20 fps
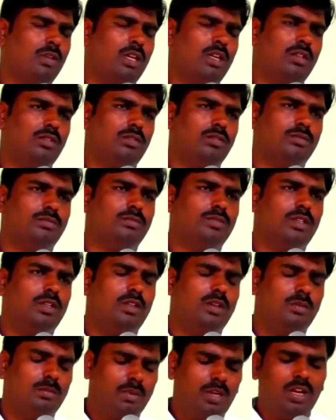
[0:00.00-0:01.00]
లేదు
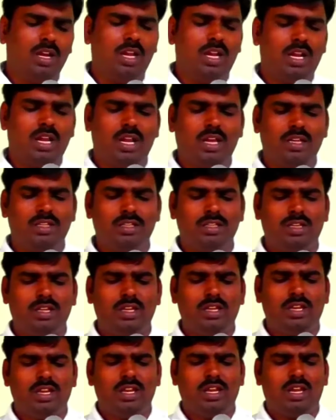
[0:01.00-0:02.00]
వీళ్ళరా
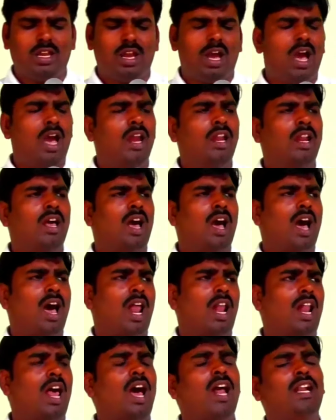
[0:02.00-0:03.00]
ఆయన
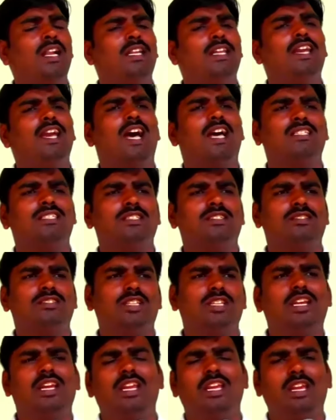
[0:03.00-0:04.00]
అలాంటి ఆసక్తి
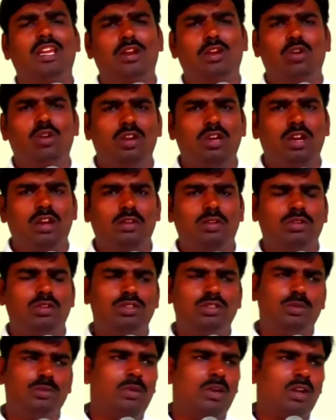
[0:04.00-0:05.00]
కలిగి లోకానికి
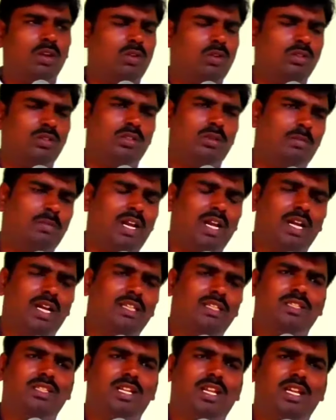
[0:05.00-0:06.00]
వచ్చి మన కోసం
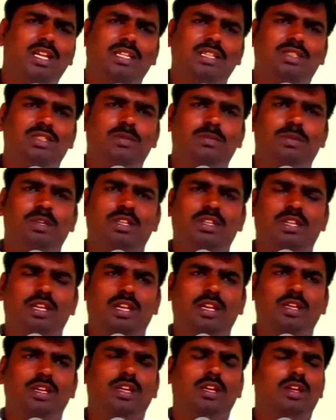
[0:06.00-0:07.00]
మరణించడానికి ఇష్టపడితే
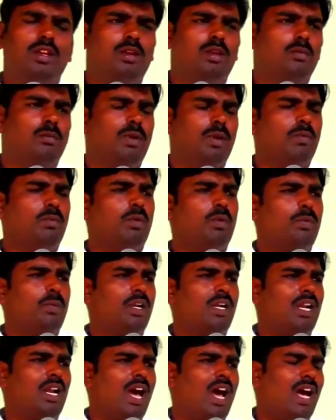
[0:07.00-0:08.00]
ప్రభు
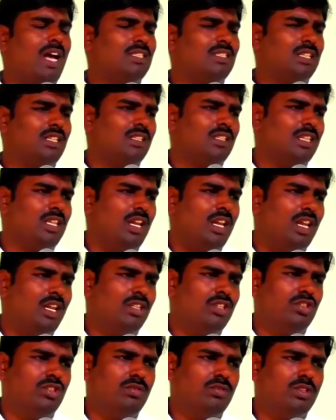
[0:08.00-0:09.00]
పట్ల ఆసక్తి లేని
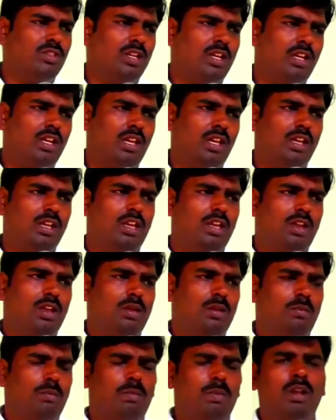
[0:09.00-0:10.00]
జీవితాన్ని
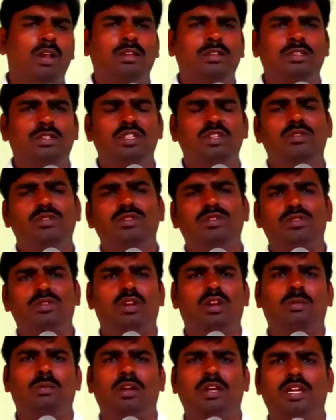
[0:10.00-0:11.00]
మనం
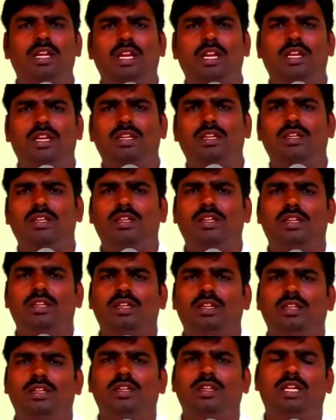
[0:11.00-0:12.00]
జీవిస్తున్నామంటే
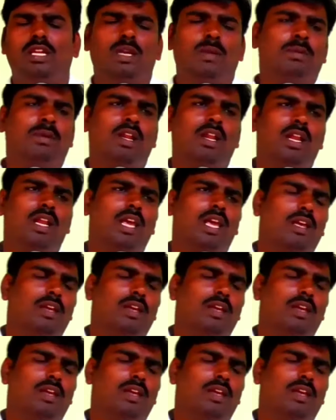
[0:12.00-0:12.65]
ఏమనాలే